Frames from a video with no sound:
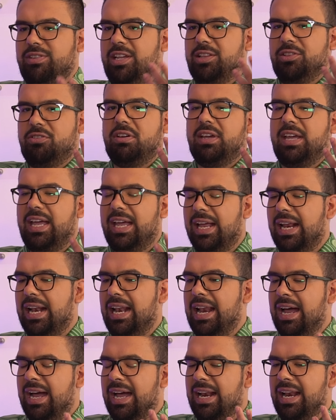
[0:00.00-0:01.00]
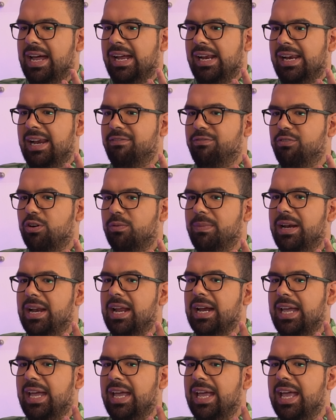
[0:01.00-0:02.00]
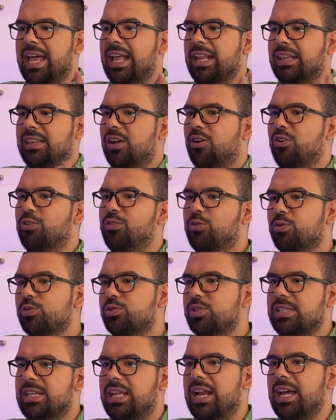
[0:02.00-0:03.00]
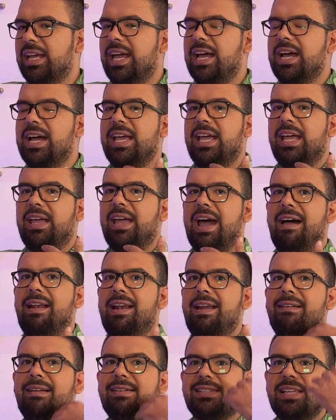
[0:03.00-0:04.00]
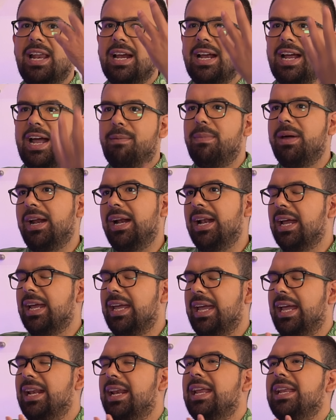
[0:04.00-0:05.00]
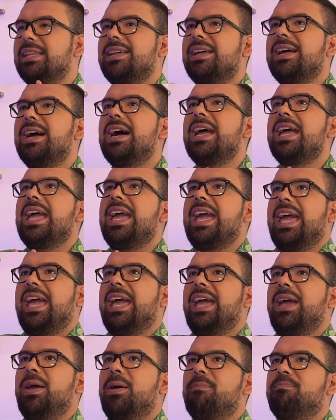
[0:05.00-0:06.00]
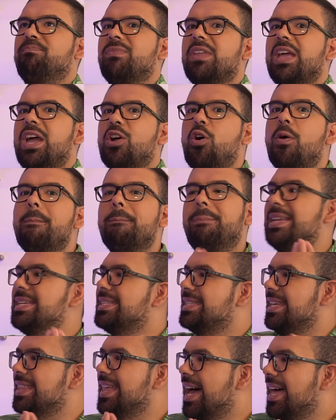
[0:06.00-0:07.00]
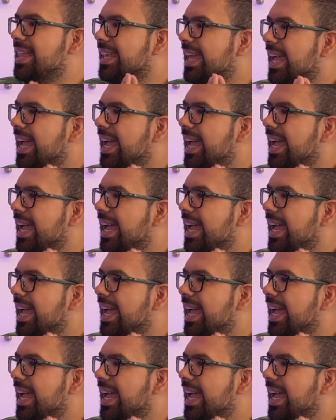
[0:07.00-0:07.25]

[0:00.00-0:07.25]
Siento que la, forma en la que te conduces, en la que eh, hablas a la cámara, en, la, en esa em, complicidad